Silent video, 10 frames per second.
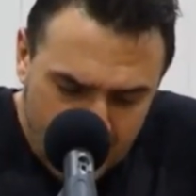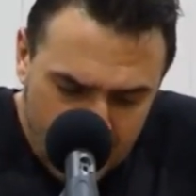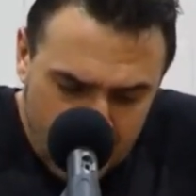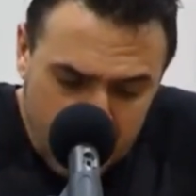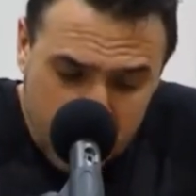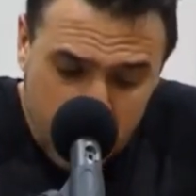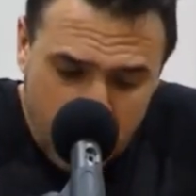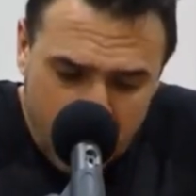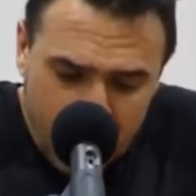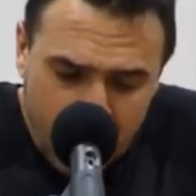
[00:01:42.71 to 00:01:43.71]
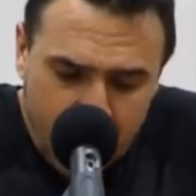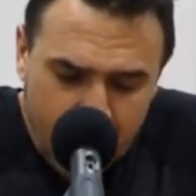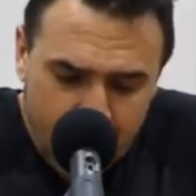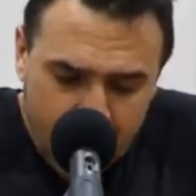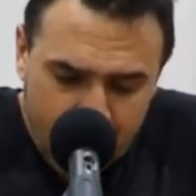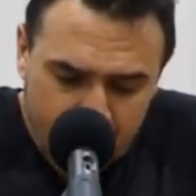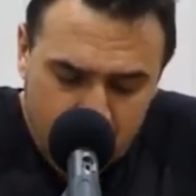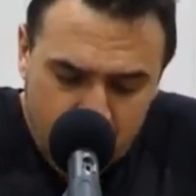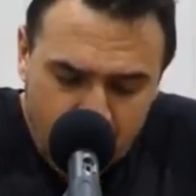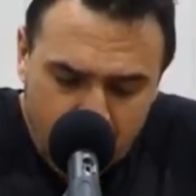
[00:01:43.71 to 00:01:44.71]
niezmienne,
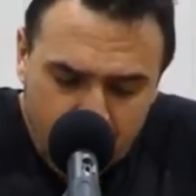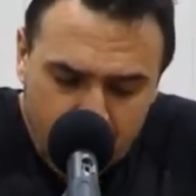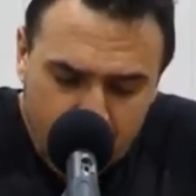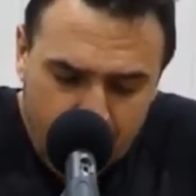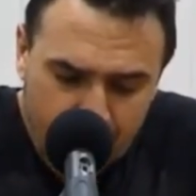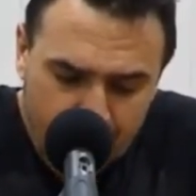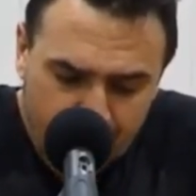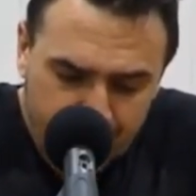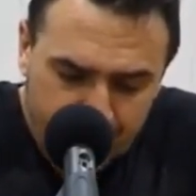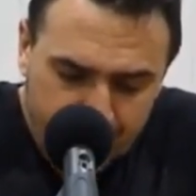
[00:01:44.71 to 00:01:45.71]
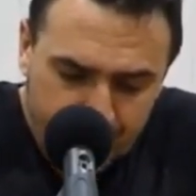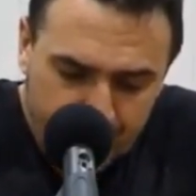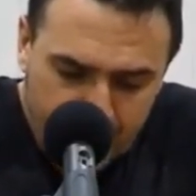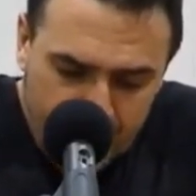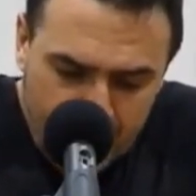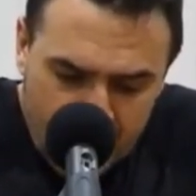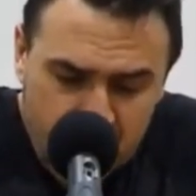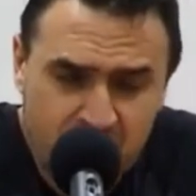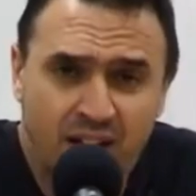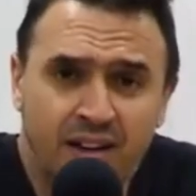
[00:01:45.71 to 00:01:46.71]
święte,
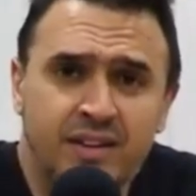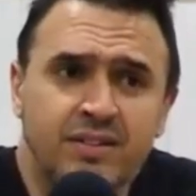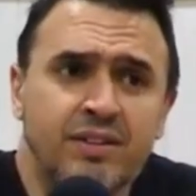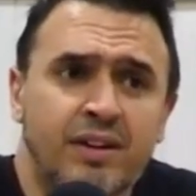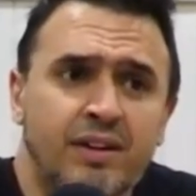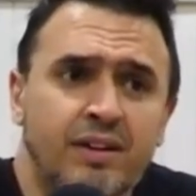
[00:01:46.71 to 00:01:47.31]
szlachetne.